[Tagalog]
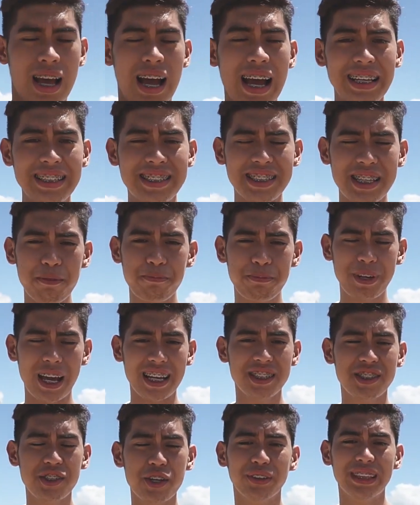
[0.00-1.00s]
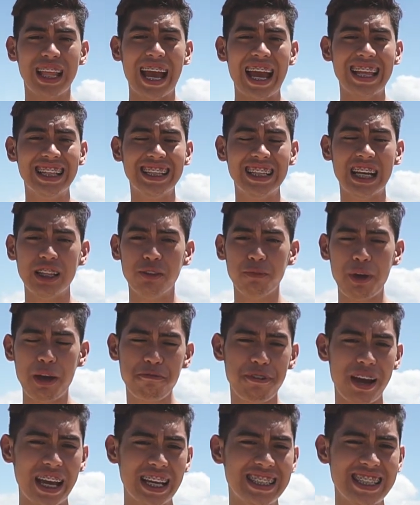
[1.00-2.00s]
Hey, sup guys! So dahil nga
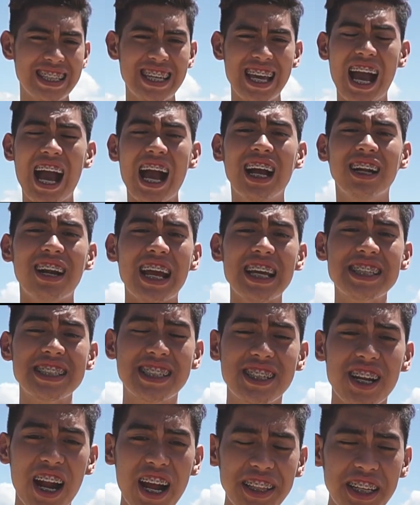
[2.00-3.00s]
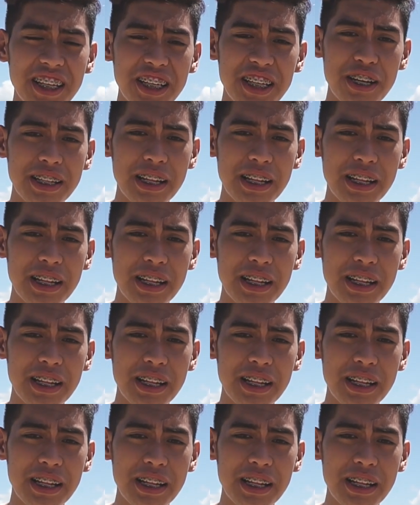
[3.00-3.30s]
Nueva Ecija ang rice granary